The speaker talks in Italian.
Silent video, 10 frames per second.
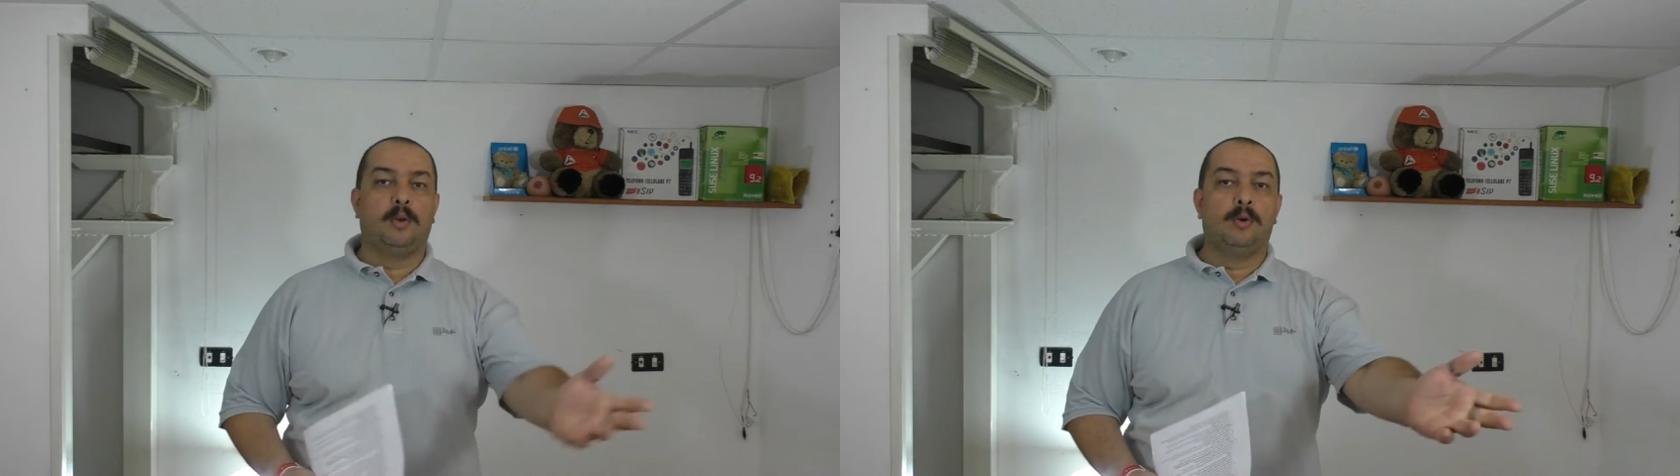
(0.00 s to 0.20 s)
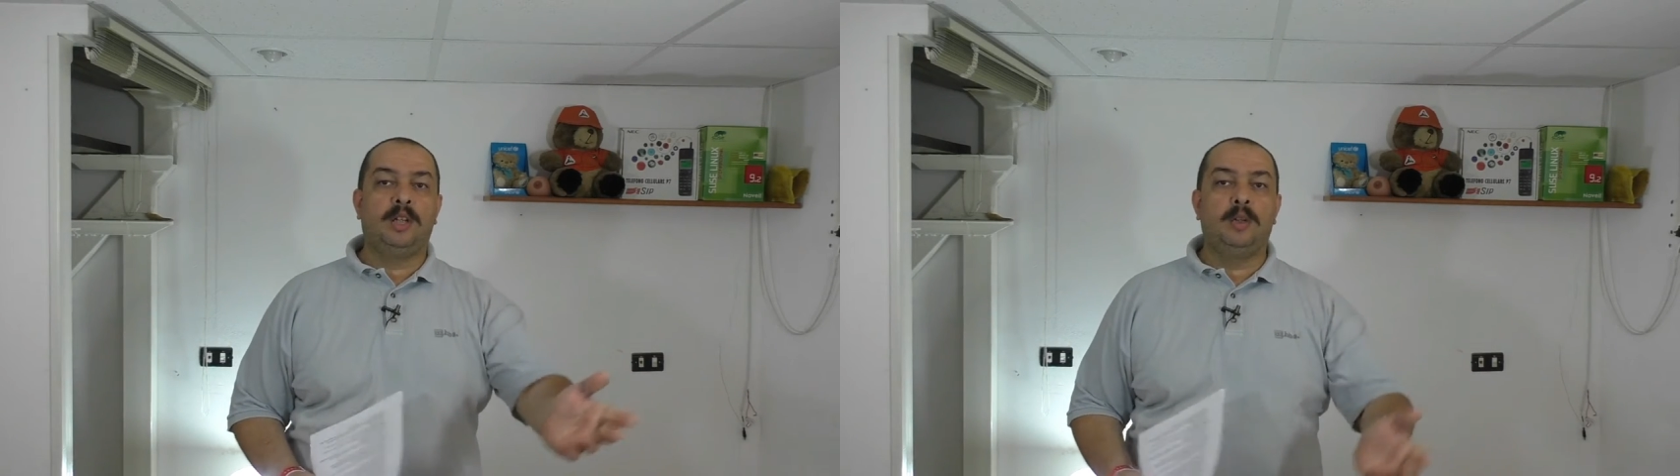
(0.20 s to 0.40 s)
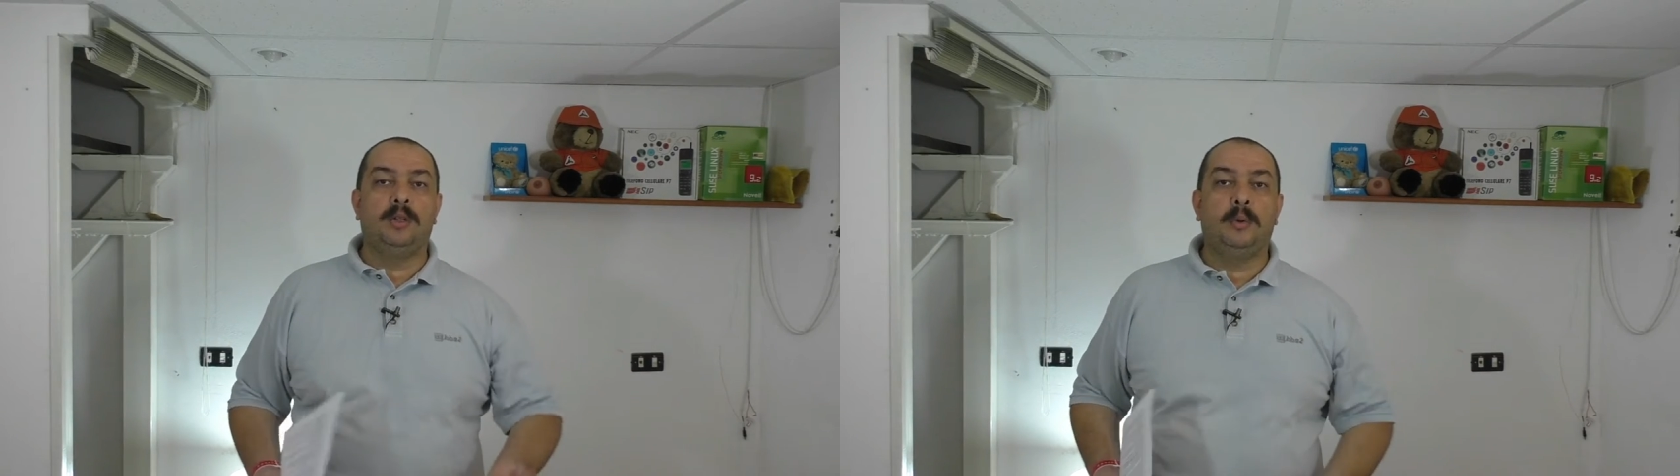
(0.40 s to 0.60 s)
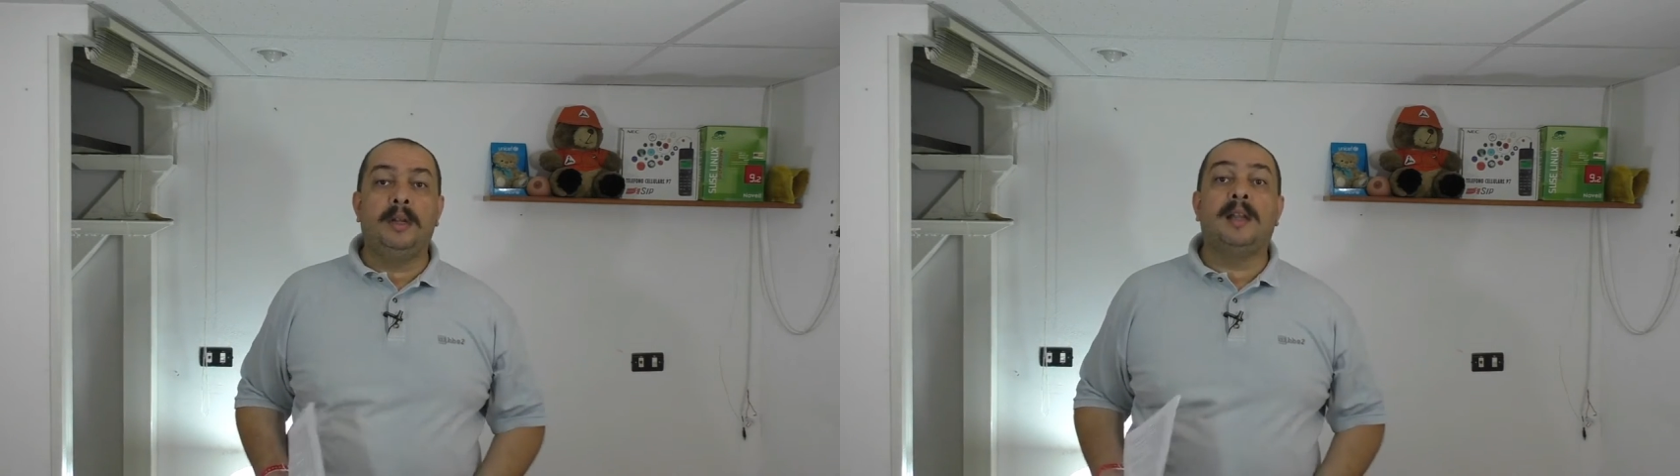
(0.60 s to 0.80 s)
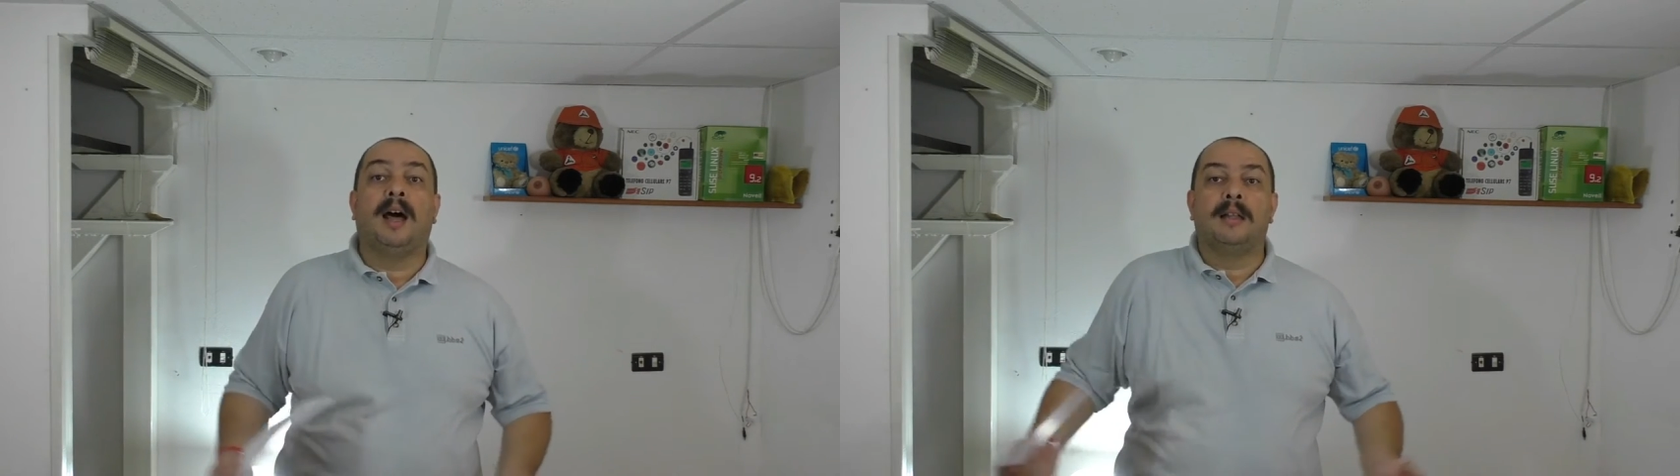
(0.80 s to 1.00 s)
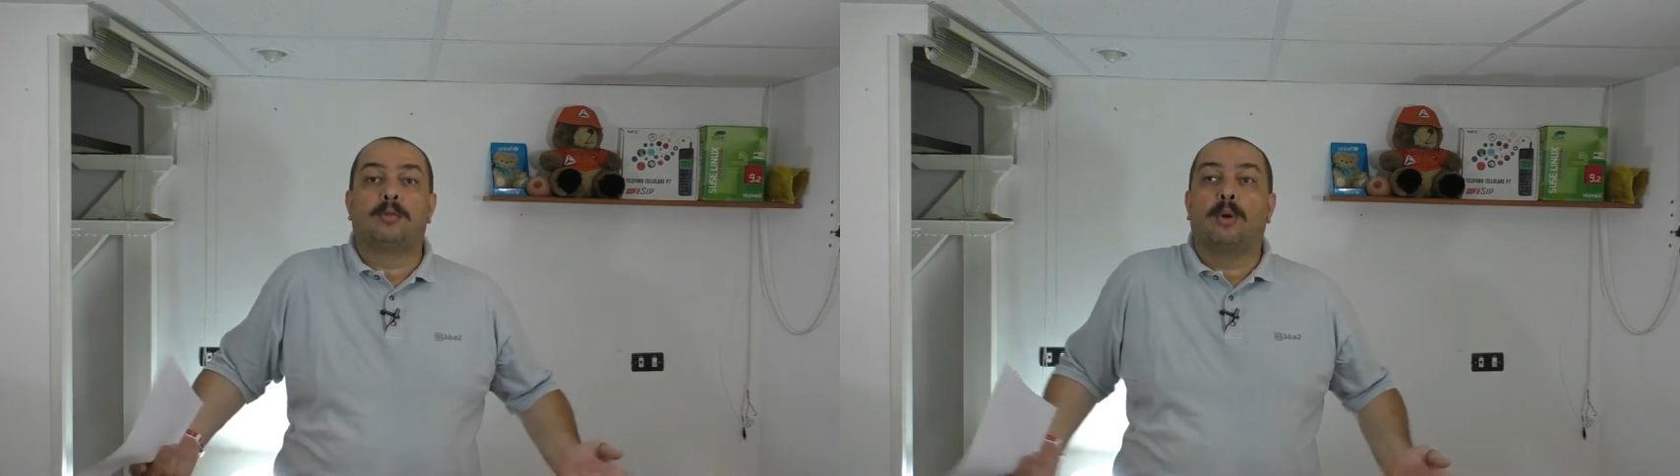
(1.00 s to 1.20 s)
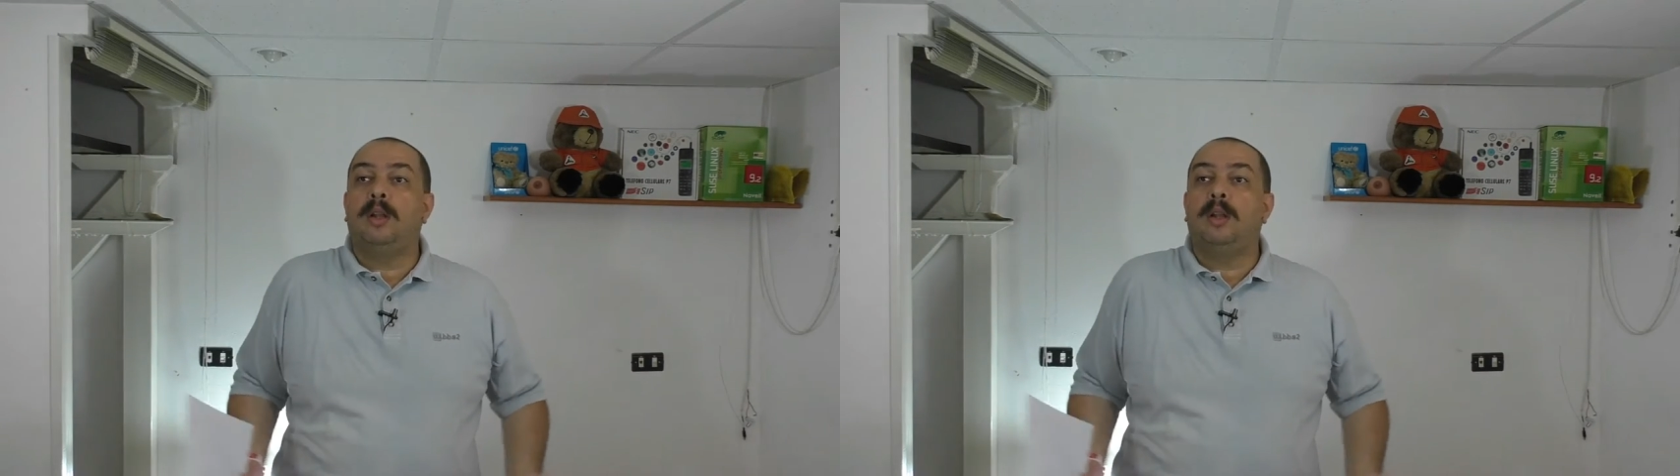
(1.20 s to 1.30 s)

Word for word: 1 kg di quell'altro, e eh,